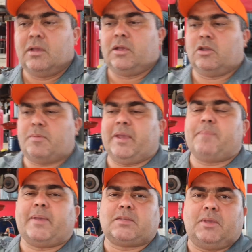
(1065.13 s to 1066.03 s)
Porque eu já peguei
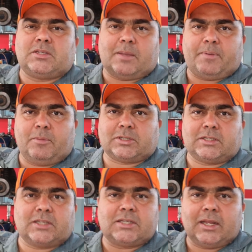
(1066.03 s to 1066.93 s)
peça made in Japan, mostrar
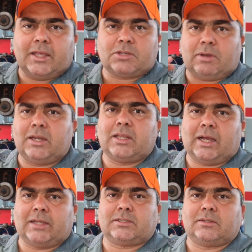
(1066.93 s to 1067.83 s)
de excelente
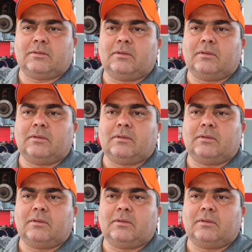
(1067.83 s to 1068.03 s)
qualidade,